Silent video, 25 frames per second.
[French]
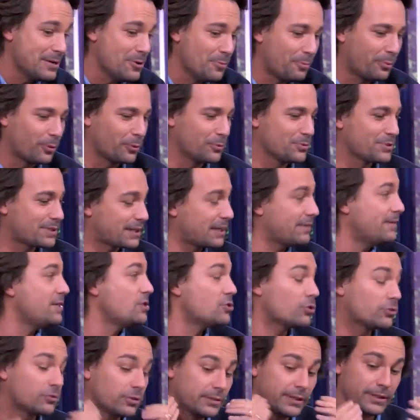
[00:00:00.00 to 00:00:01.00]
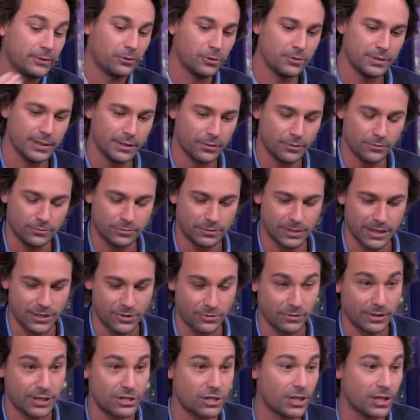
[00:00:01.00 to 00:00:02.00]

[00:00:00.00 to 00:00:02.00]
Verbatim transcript: le prononce très vite, j'entendais Denis O'Harault toute la journée, ah